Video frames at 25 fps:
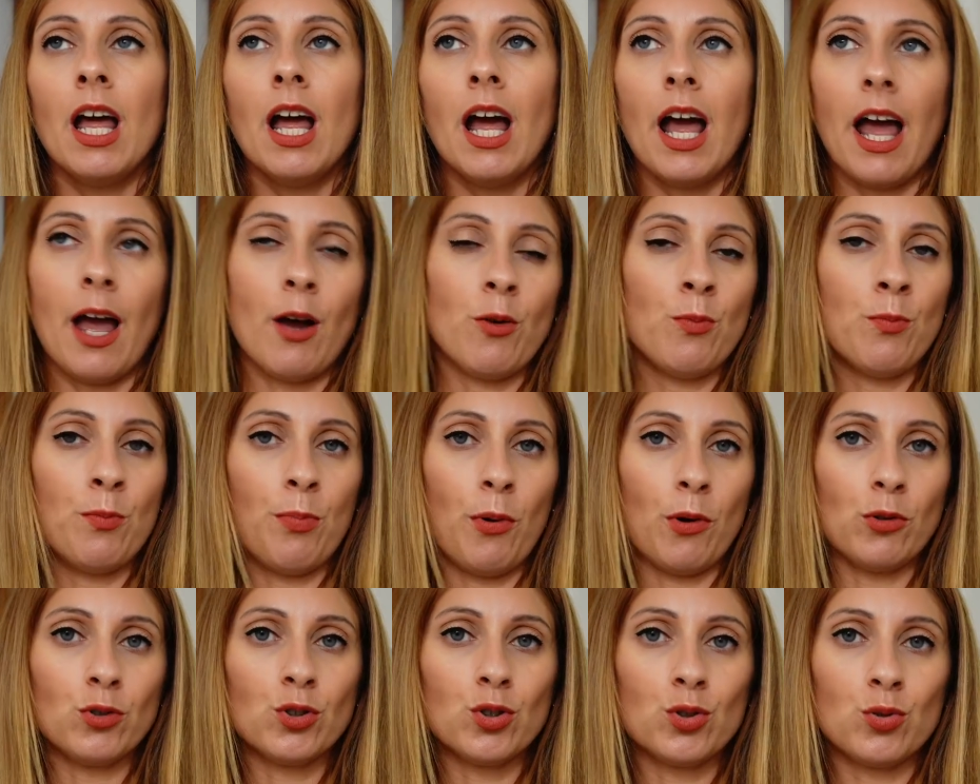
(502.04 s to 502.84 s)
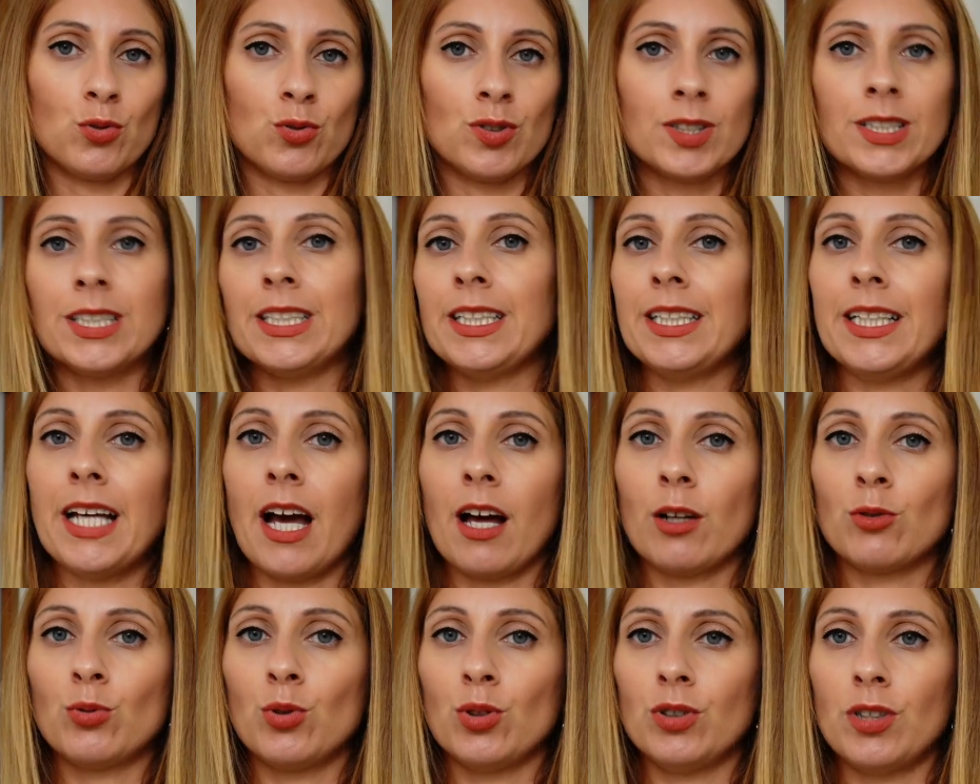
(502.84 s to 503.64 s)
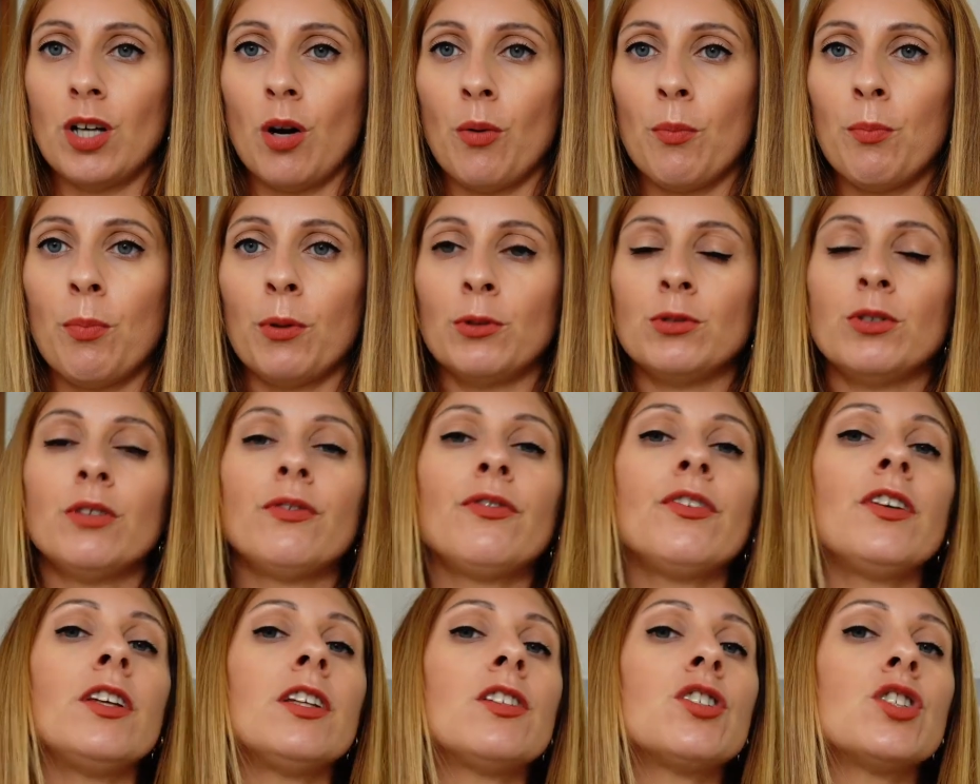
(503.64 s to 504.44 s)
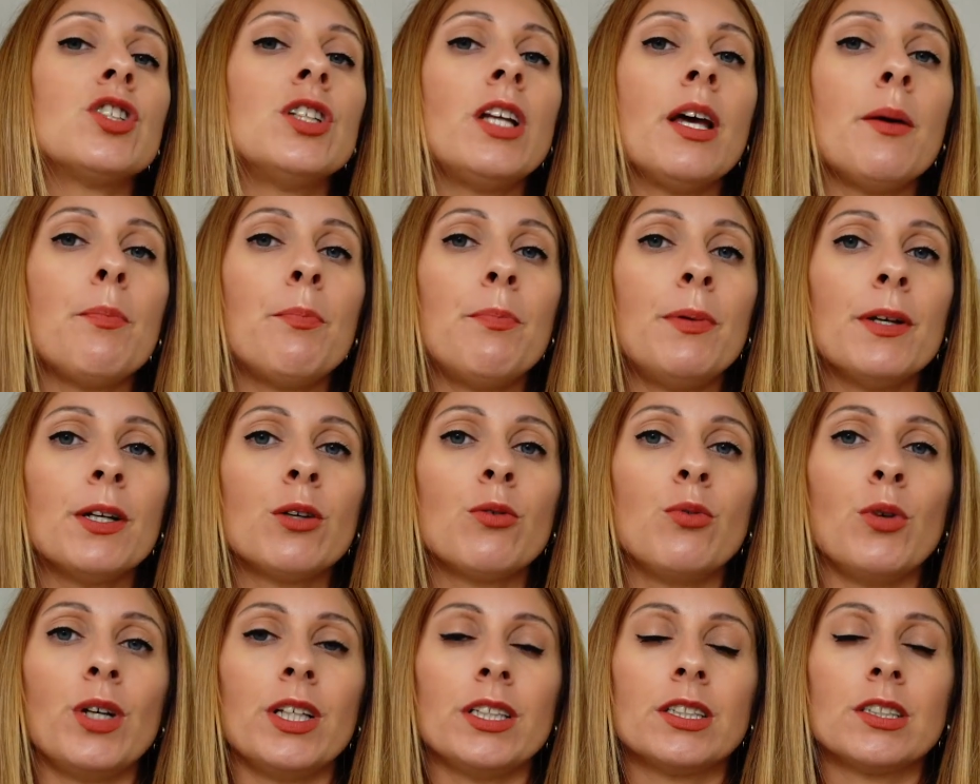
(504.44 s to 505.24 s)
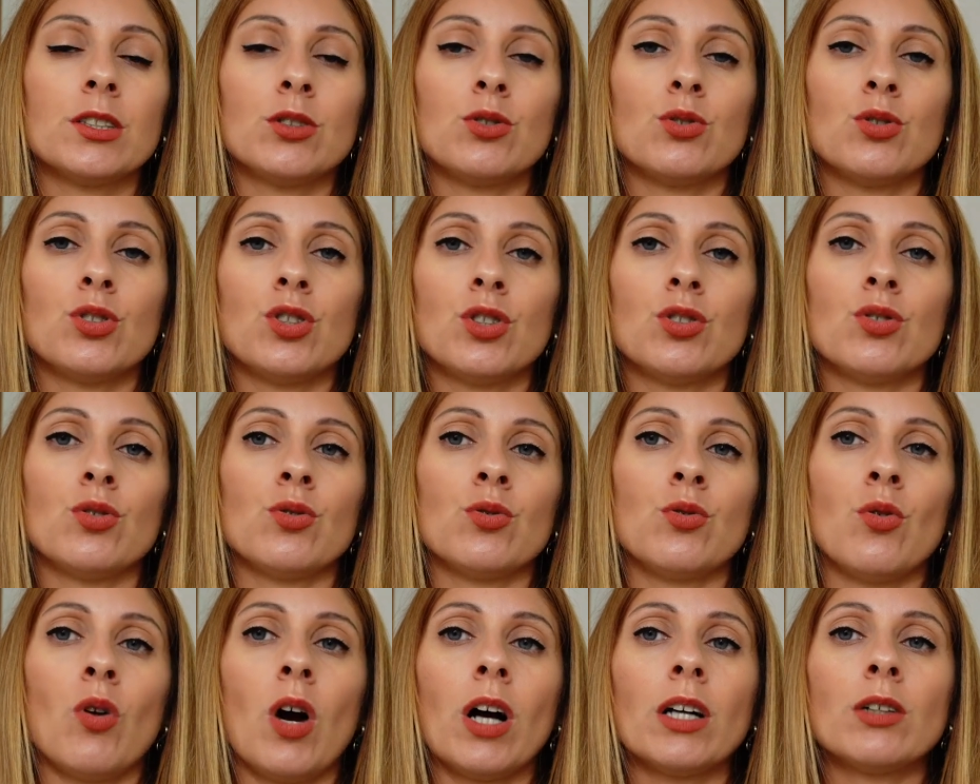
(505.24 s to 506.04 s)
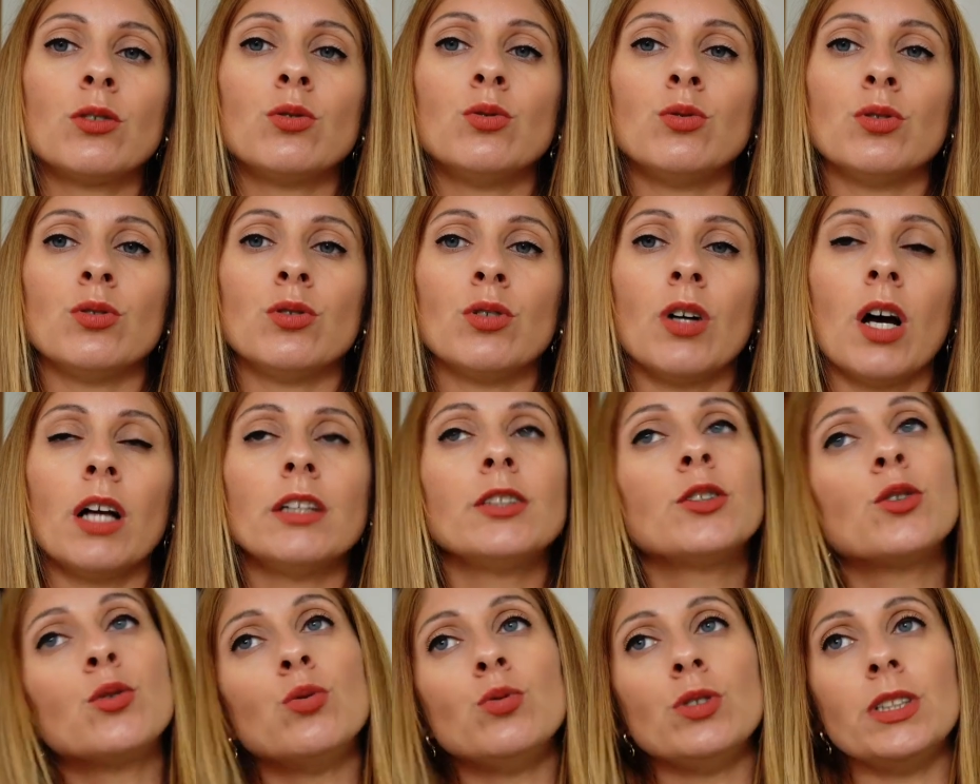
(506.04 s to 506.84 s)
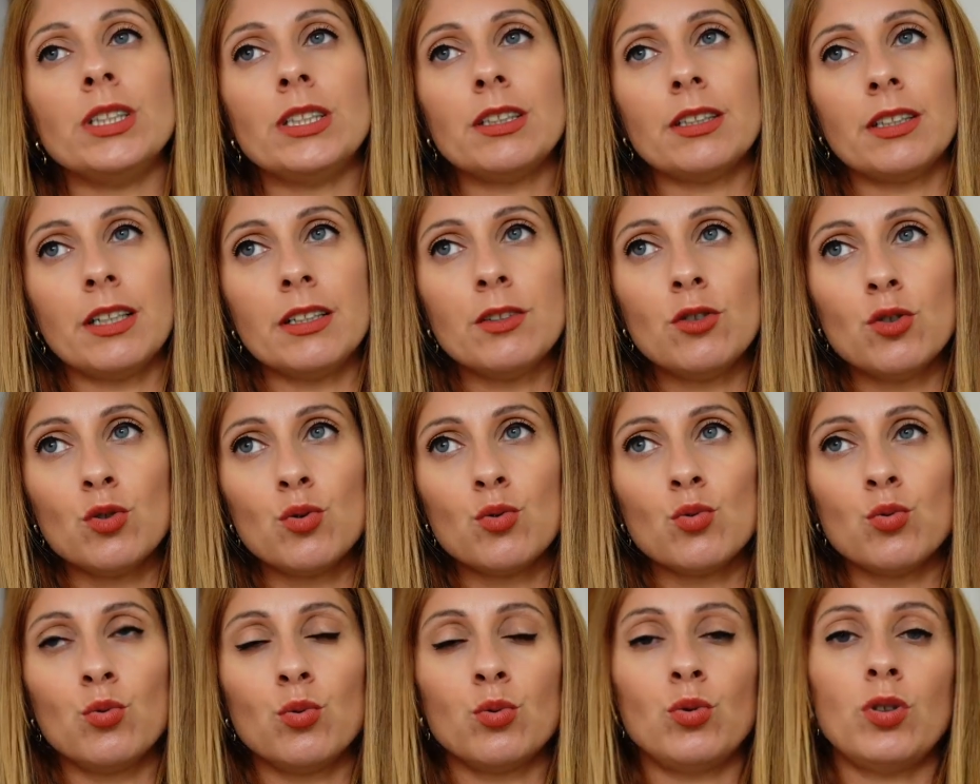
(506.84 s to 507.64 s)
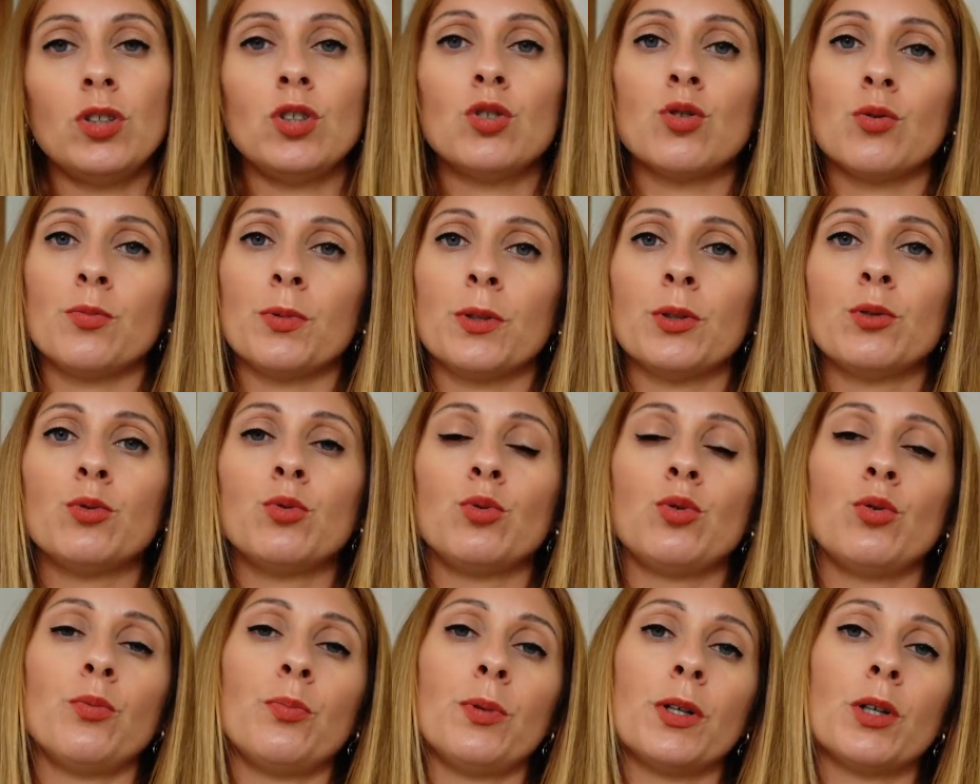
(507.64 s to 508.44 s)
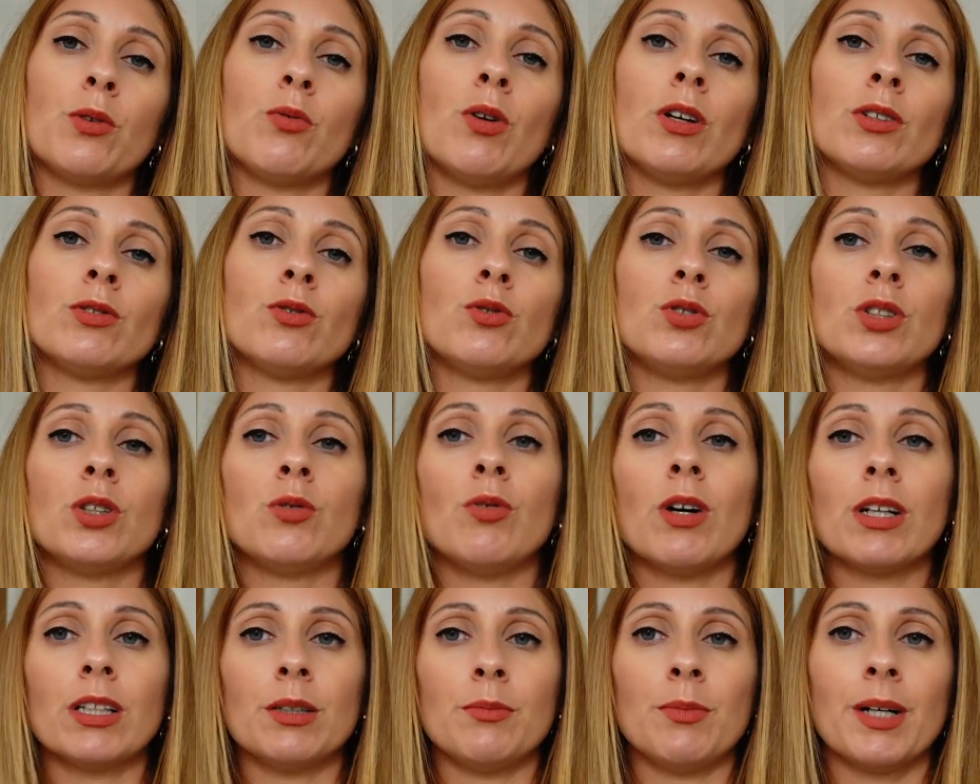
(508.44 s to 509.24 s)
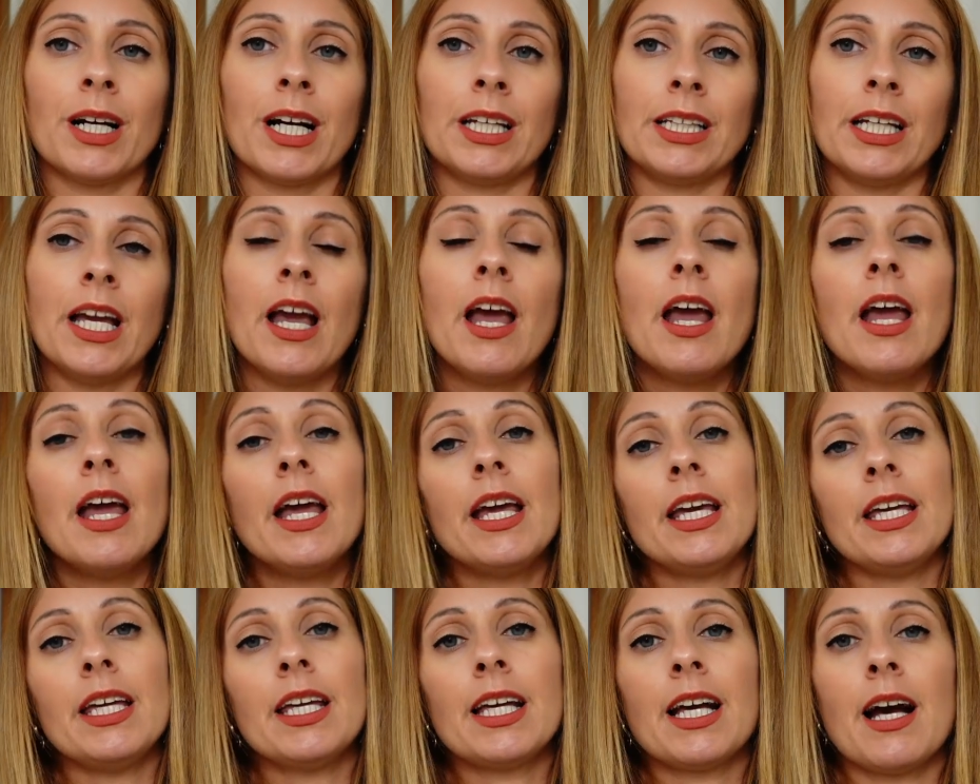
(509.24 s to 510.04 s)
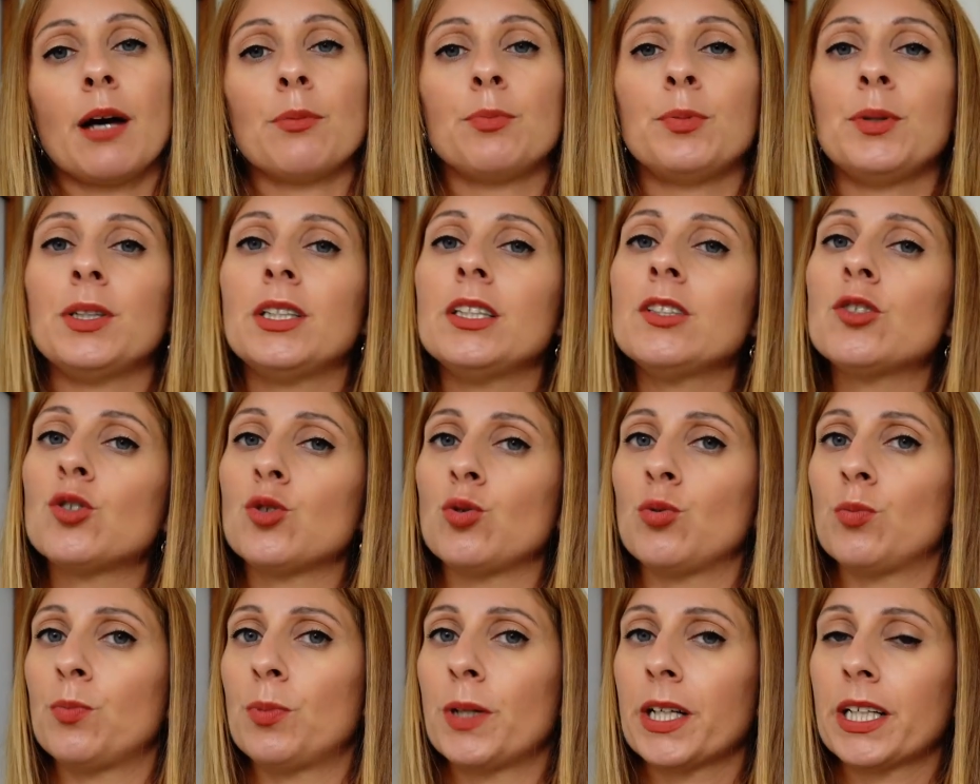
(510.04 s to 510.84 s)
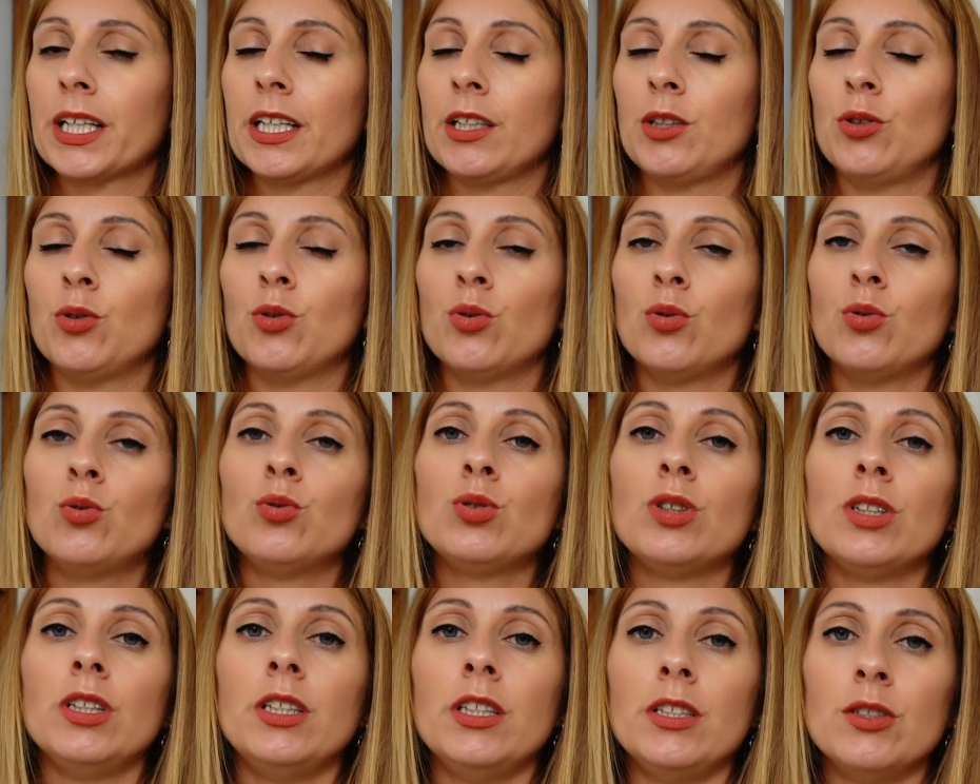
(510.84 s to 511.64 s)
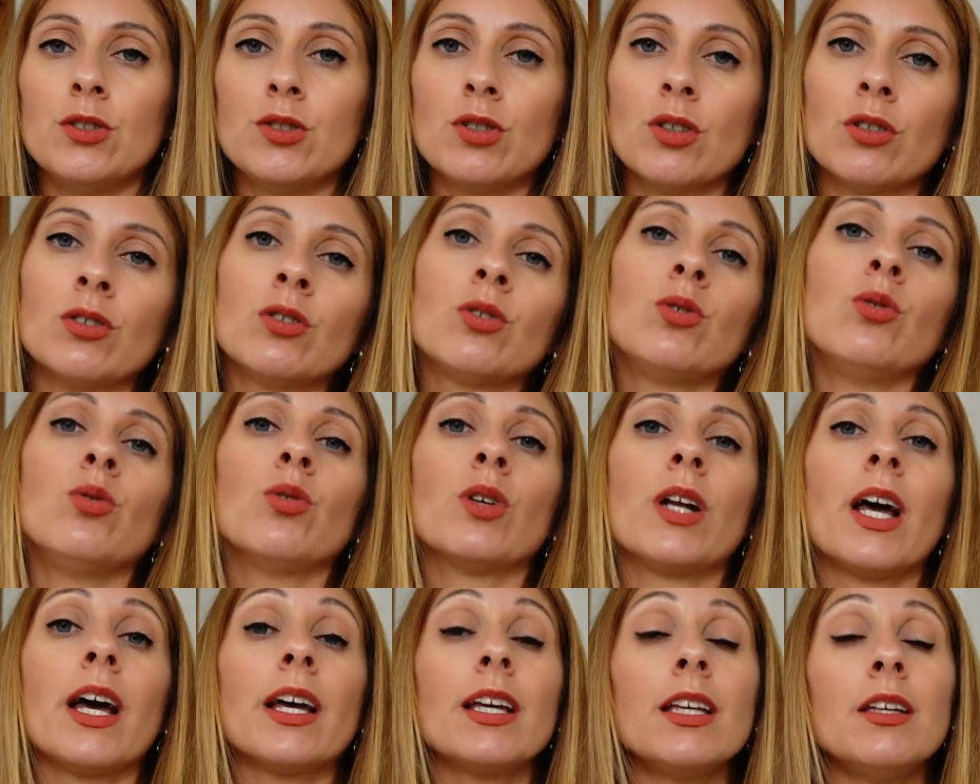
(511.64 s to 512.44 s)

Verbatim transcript: è un po' sconsigliato ed è un po' difficile, per questo ci sono alcuni tessuti, soprattutto per quanto riguarda magari i capi di sopra che io utilizzo ancora.